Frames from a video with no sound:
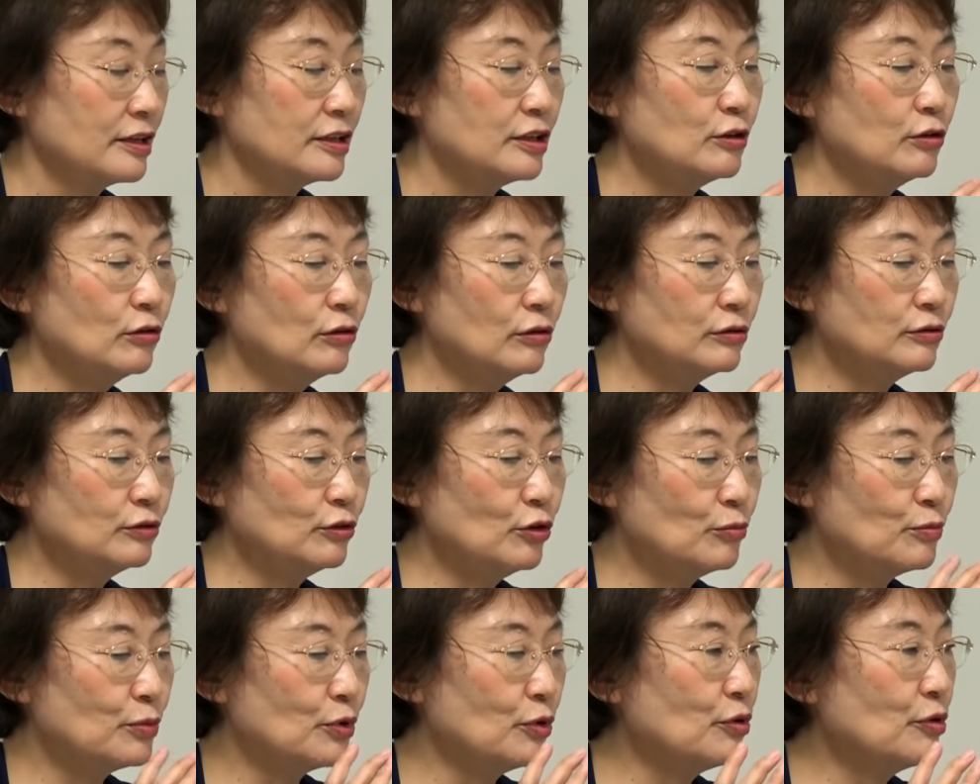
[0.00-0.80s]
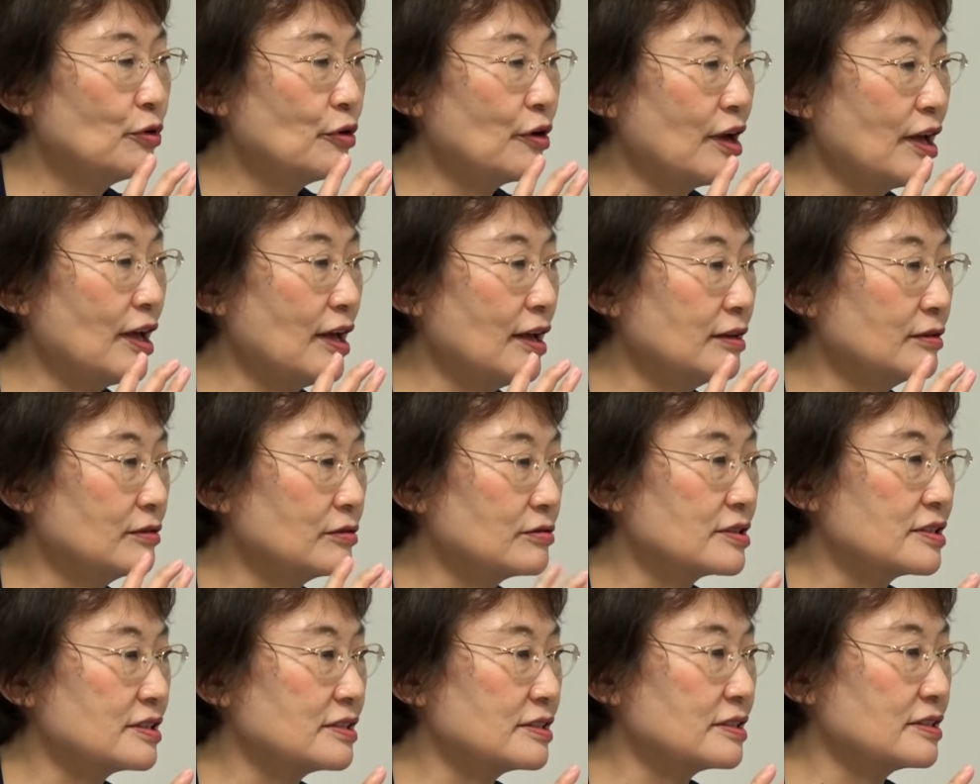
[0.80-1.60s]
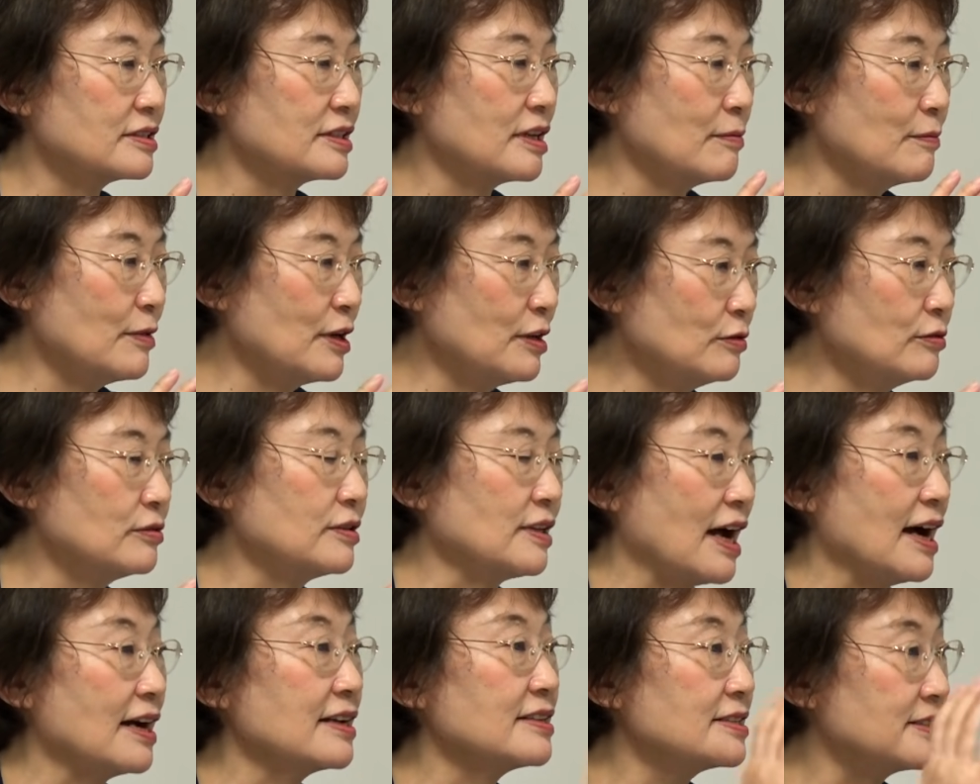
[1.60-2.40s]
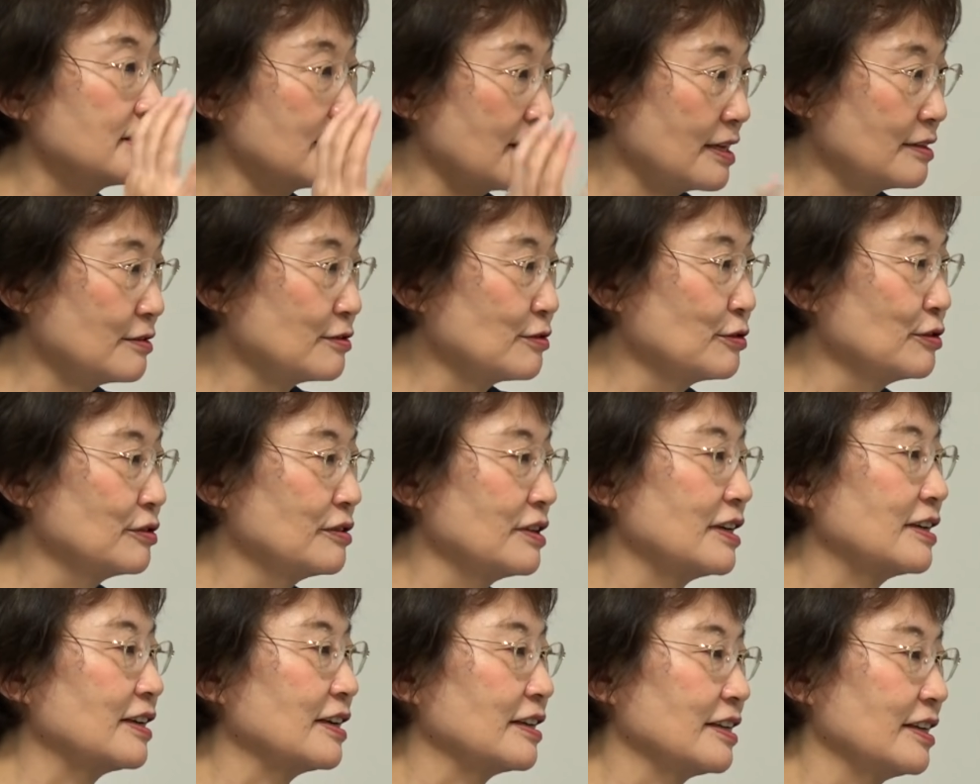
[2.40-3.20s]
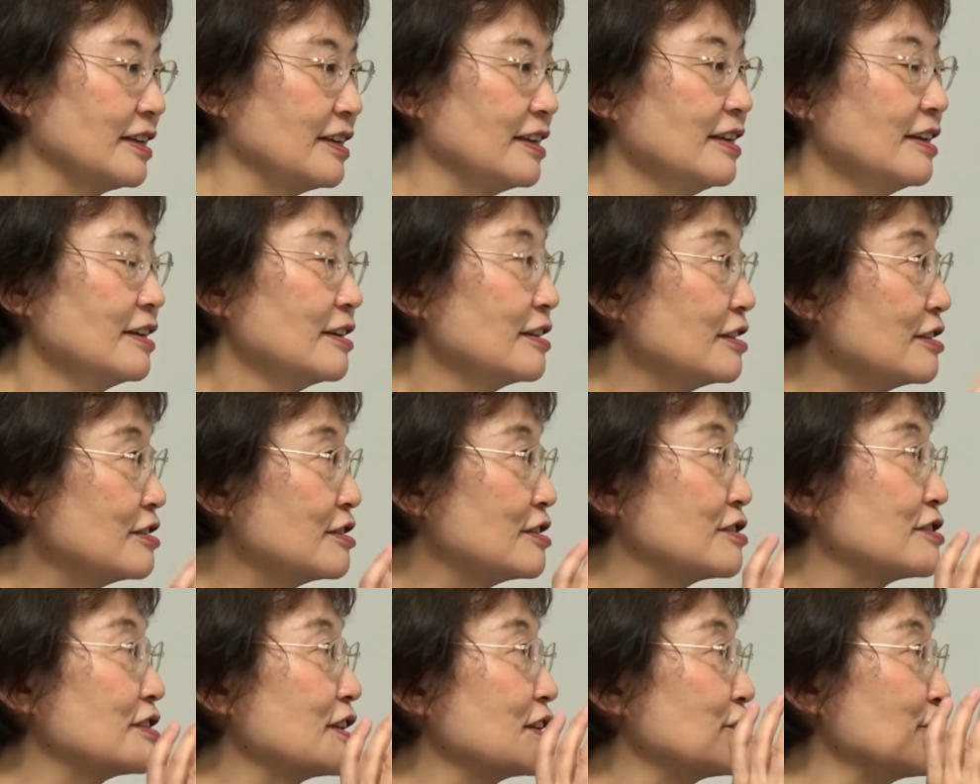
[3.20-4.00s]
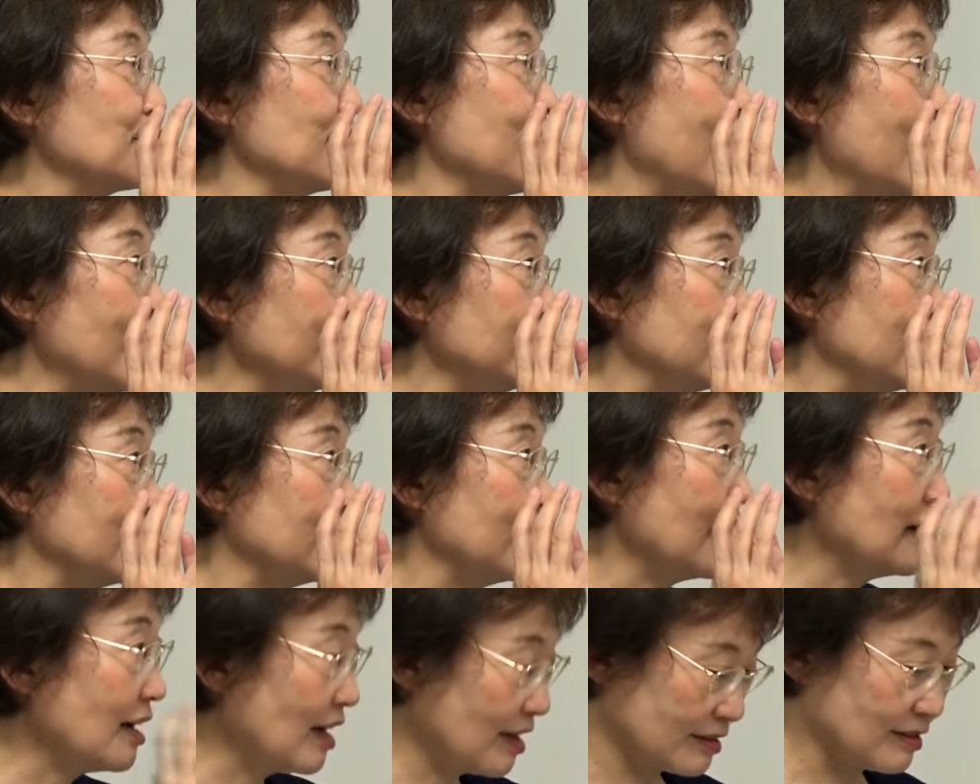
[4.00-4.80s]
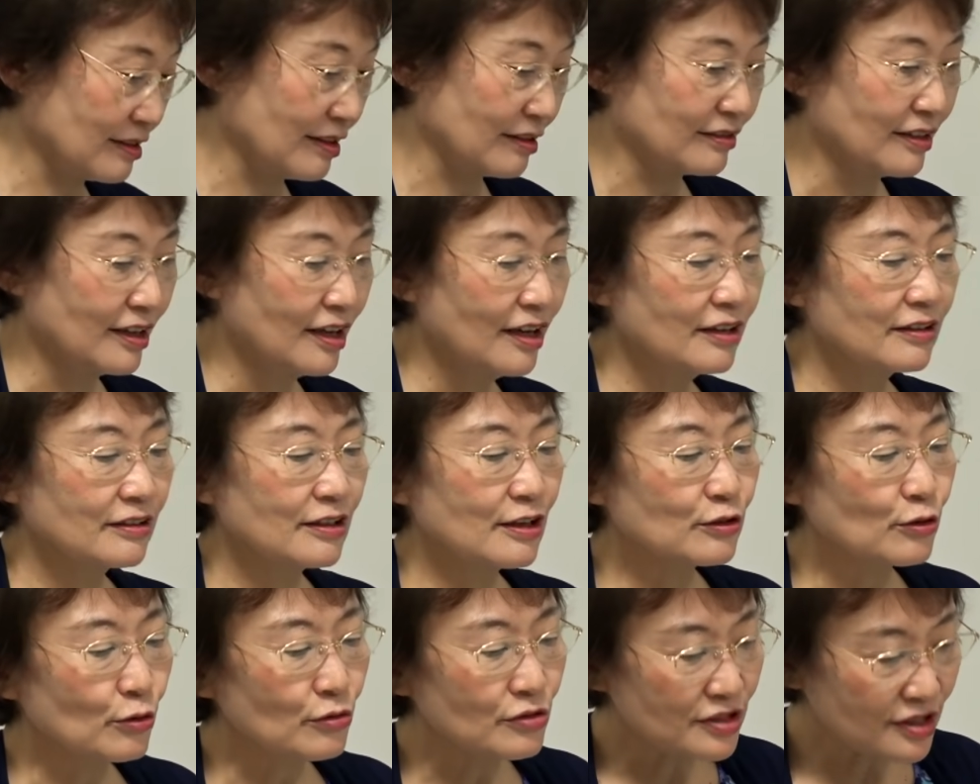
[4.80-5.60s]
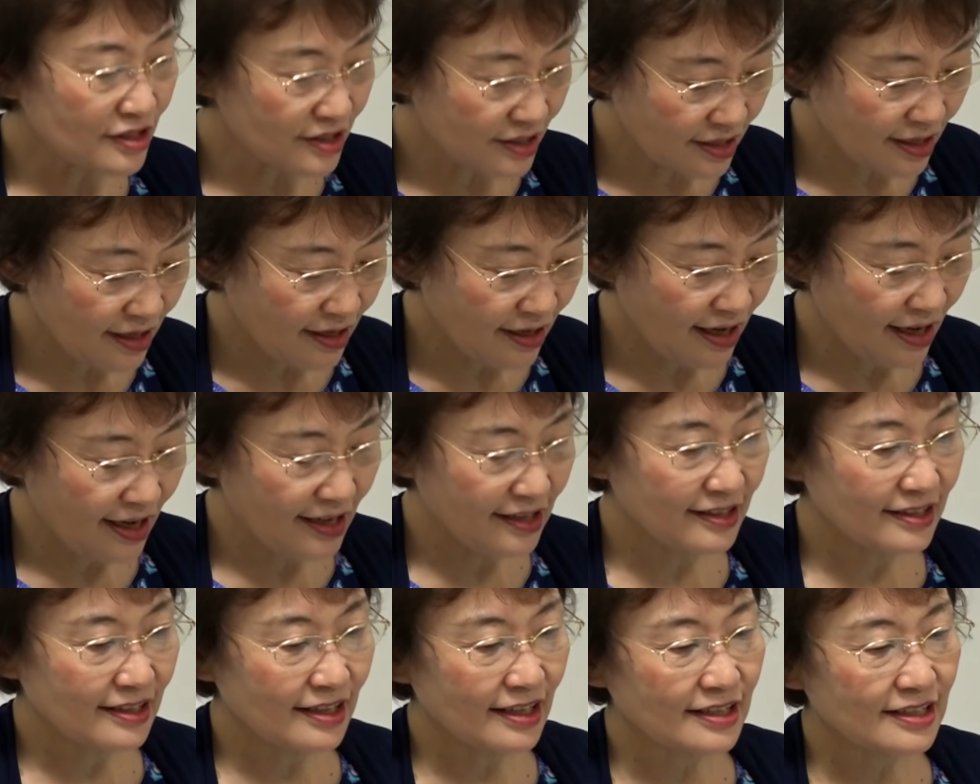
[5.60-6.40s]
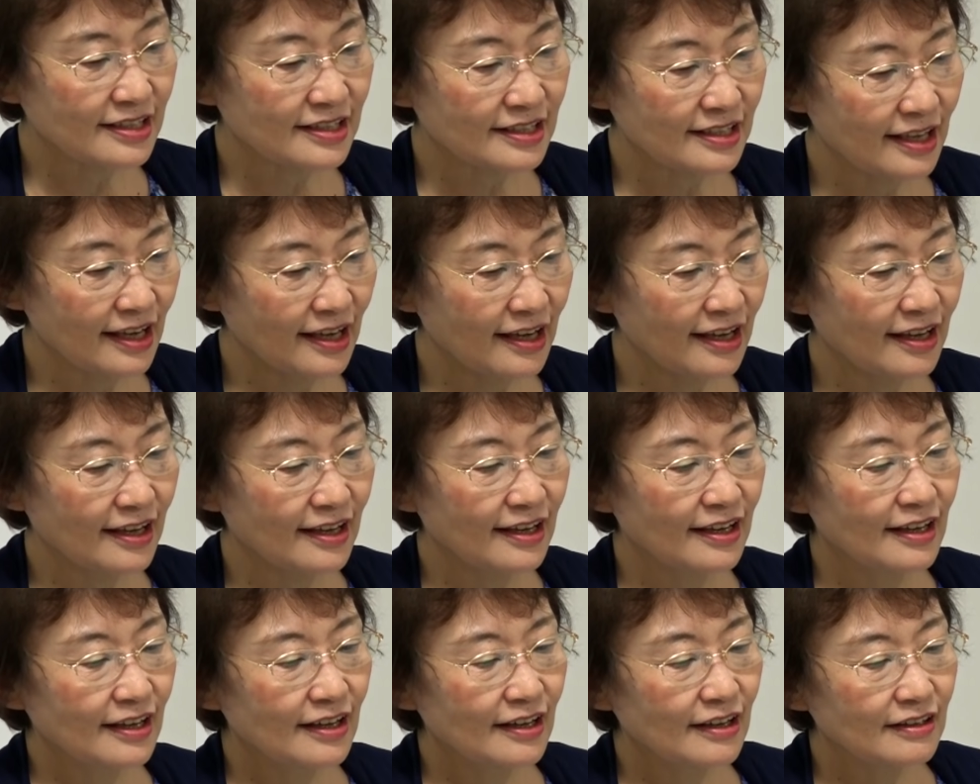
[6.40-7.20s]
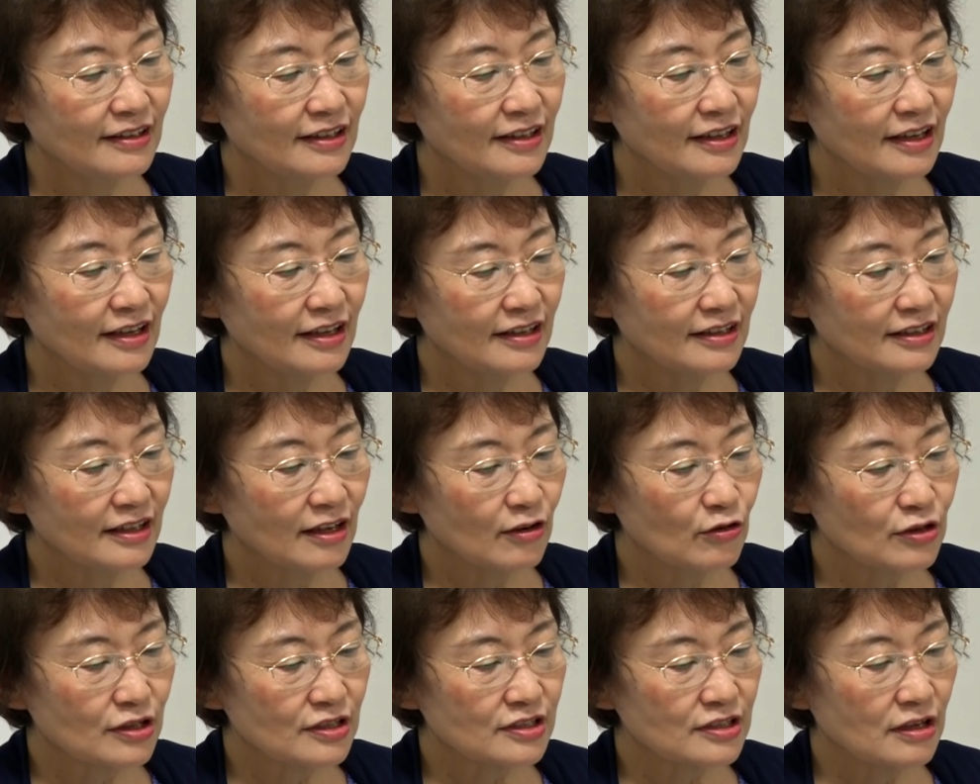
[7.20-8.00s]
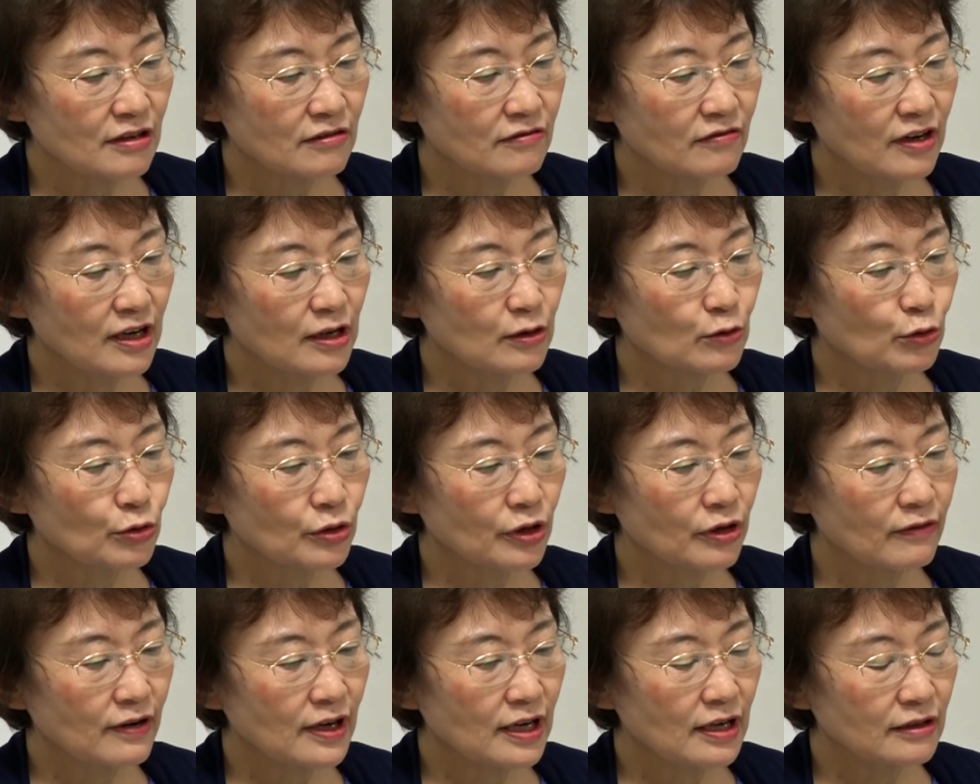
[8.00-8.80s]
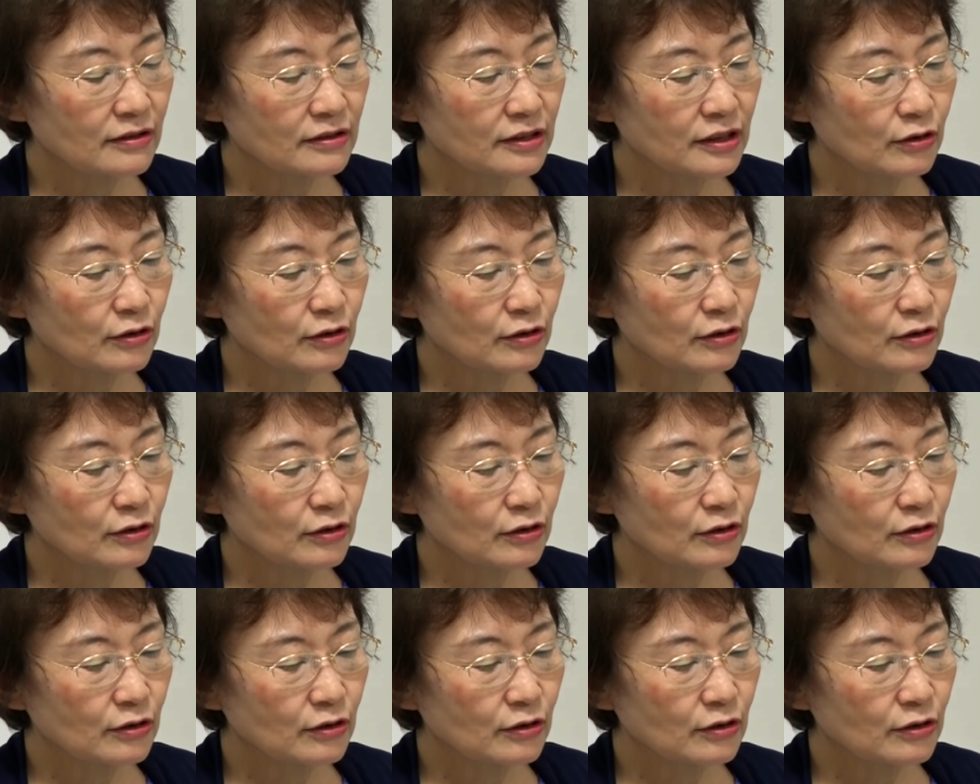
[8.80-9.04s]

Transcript: 日本の防衛のための体制という中にイージス・アショー入ってなかったで突然入ってきて、で田岡さんはこれは